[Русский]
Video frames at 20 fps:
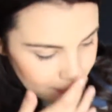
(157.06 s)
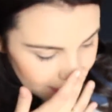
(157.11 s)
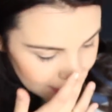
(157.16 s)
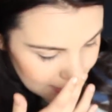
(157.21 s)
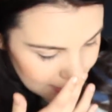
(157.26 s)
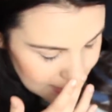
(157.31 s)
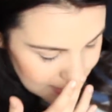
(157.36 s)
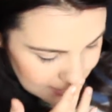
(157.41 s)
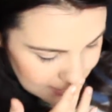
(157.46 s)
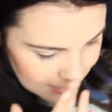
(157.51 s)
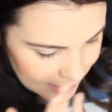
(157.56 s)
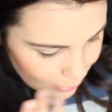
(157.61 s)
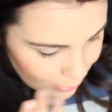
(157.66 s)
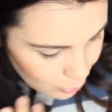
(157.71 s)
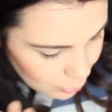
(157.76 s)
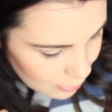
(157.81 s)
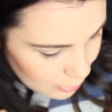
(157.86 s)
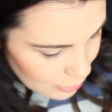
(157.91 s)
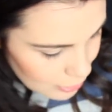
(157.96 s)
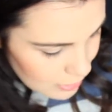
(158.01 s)
пока
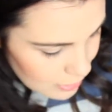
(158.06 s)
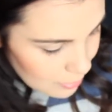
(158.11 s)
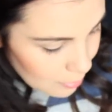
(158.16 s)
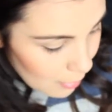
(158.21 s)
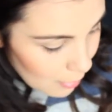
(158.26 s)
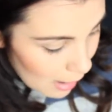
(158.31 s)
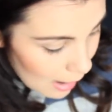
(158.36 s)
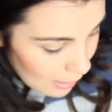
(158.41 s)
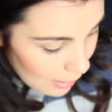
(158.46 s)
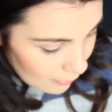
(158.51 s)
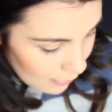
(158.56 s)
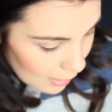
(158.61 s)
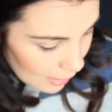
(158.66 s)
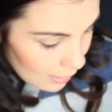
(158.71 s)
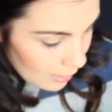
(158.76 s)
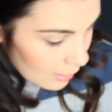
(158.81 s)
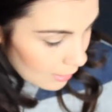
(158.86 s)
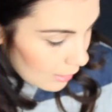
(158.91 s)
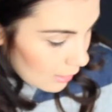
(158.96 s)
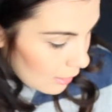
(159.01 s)
нету, точнее мало,
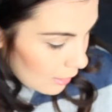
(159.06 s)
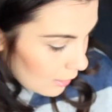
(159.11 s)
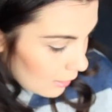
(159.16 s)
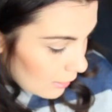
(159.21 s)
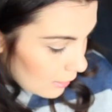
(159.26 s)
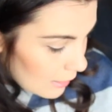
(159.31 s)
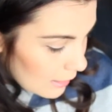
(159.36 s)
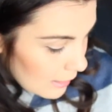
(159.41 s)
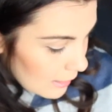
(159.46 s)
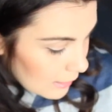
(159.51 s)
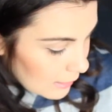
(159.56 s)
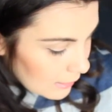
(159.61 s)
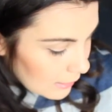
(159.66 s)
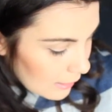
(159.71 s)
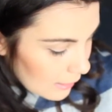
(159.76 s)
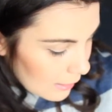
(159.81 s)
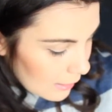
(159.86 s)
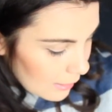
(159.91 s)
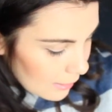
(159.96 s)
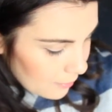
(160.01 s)

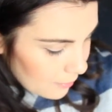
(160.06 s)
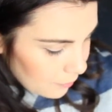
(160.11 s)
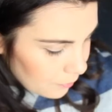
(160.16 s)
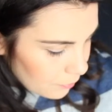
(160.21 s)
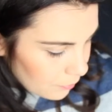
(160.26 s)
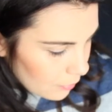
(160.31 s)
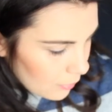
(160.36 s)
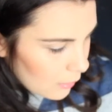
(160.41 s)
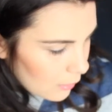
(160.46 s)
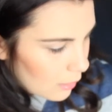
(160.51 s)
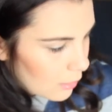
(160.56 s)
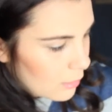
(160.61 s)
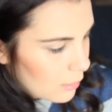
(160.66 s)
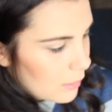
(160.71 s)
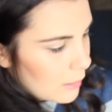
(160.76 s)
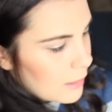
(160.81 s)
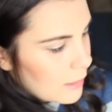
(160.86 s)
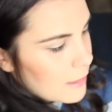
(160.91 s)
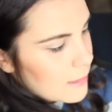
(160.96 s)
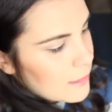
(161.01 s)
это
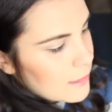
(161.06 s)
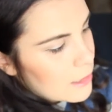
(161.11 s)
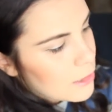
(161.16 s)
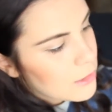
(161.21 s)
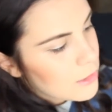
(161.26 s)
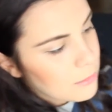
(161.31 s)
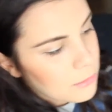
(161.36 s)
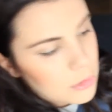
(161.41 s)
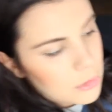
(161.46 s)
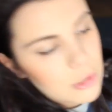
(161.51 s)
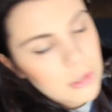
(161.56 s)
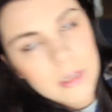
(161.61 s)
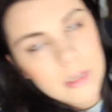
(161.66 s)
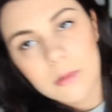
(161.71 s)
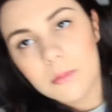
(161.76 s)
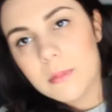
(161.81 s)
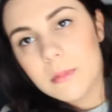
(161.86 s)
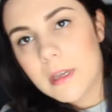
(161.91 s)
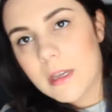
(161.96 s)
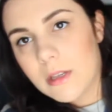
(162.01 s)
такие зажимчики
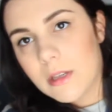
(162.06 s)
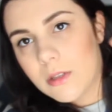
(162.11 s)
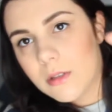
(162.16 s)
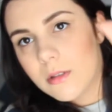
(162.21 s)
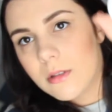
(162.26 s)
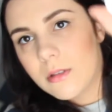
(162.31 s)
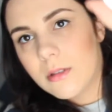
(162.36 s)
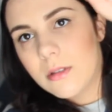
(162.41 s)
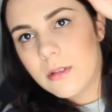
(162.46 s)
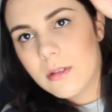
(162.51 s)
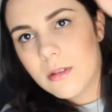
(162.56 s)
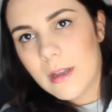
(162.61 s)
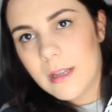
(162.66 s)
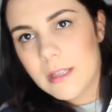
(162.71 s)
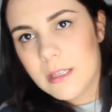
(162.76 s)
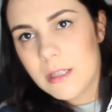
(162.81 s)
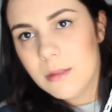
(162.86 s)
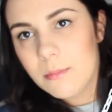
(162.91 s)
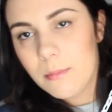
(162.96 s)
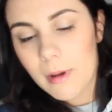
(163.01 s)
у меня есть.
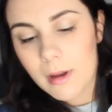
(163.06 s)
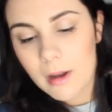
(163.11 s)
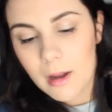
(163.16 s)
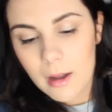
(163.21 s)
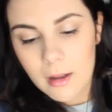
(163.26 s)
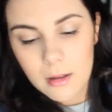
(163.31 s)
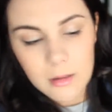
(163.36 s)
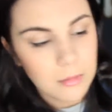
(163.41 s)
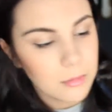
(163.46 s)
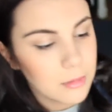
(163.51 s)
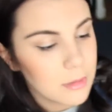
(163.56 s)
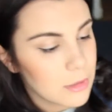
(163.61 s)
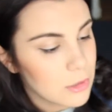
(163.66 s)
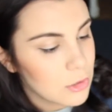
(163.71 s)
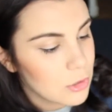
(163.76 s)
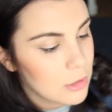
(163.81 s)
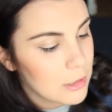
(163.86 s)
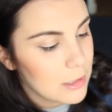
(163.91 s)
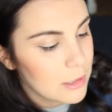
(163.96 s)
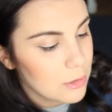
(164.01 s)
Один пока, к
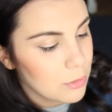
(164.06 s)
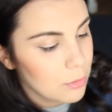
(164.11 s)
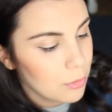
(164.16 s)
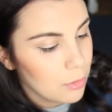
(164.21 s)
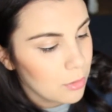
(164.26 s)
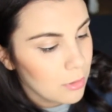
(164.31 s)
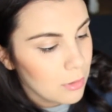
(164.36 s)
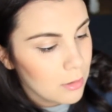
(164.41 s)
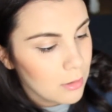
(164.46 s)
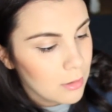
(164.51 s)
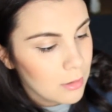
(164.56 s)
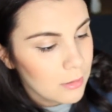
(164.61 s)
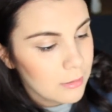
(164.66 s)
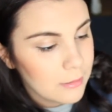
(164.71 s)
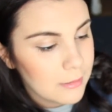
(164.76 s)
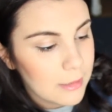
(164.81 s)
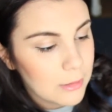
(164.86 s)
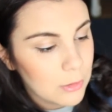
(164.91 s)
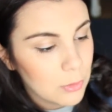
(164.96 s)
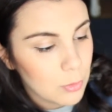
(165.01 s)
сожалению,
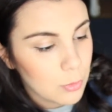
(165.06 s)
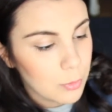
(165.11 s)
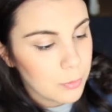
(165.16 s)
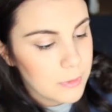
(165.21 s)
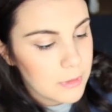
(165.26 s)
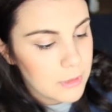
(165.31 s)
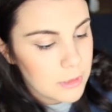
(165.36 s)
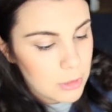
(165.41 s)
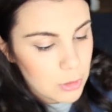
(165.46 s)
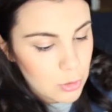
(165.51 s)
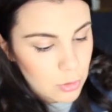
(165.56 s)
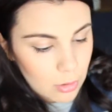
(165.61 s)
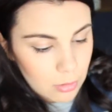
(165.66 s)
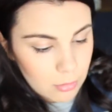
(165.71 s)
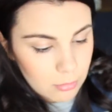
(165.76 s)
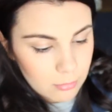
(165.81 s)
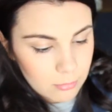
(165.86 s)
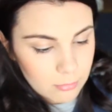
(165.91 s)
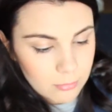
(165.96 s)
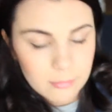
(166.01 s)
надо купить еще,
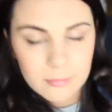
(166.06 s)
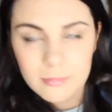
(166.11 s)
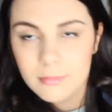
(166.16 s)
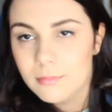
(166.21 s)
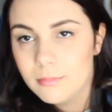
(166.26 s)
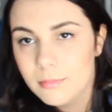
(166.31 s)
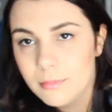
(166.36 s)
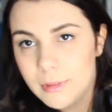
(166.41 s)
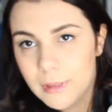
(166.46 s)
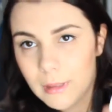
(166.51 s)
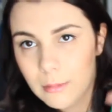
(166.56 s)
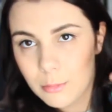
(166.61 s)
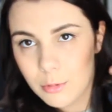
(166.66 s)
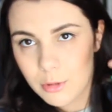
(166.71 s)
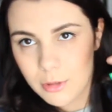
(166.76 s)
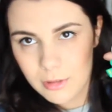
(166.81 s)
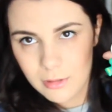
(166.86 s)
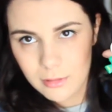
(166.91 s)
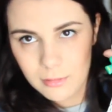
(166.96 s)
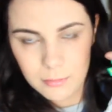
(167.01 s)
потому
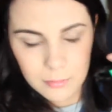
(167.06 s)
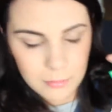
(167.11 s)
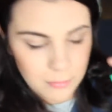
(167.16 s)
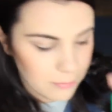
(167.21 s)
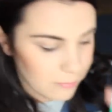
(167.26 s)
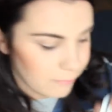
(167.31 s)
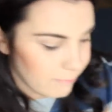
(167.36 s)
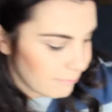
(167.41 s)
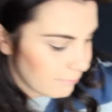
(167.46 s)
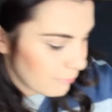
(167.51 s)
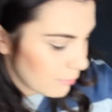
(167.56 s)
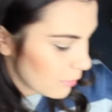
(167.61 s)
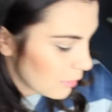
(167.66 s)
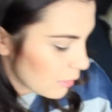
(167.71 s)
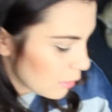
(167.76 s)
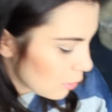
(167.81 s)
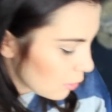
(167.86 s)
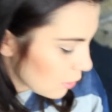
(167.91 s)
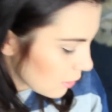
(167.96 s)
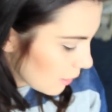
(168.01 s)
что
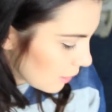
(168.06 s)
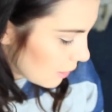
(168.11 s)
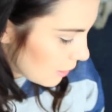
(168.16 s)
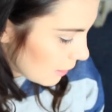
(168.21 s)
соски